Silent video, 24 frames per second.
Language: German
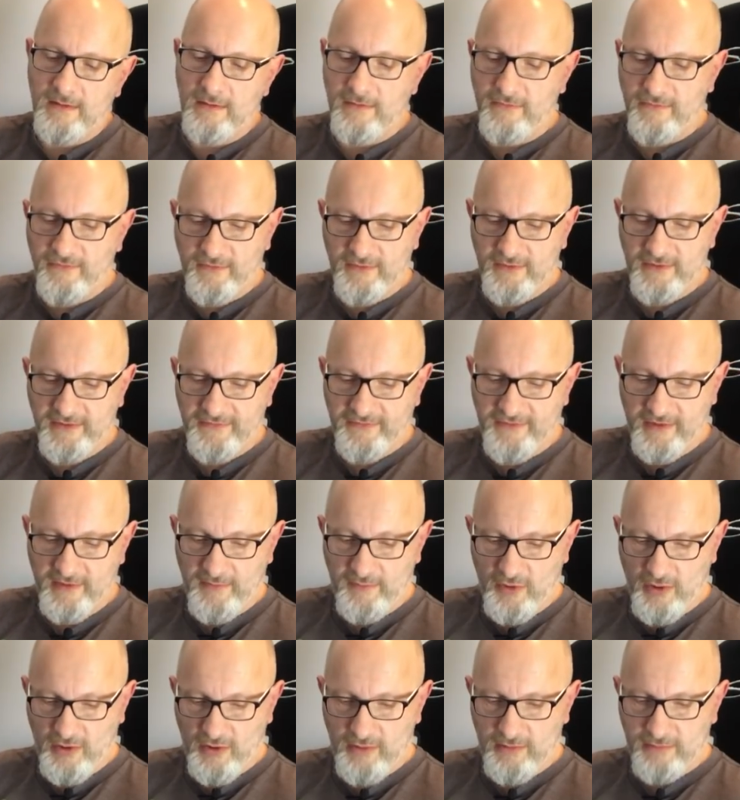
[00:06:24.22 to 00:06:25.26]
von der
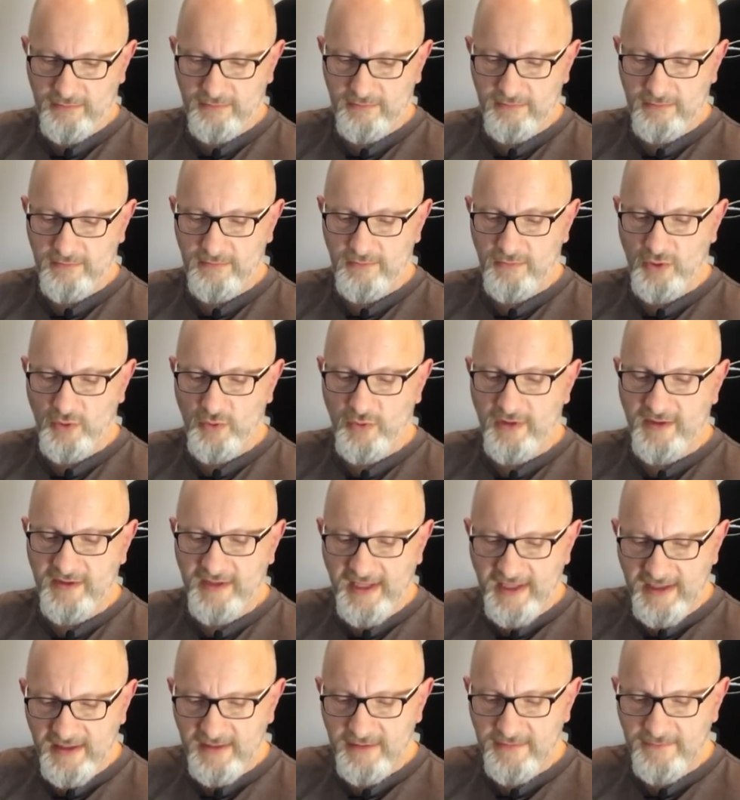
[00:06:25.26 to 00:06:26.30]
Firma
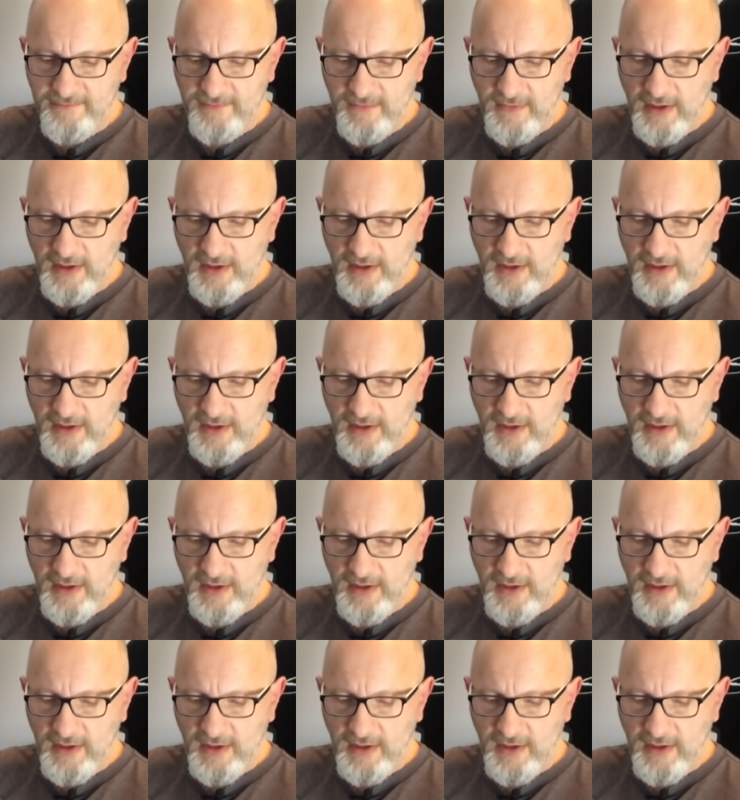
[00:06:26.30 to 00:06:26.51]
Logitech.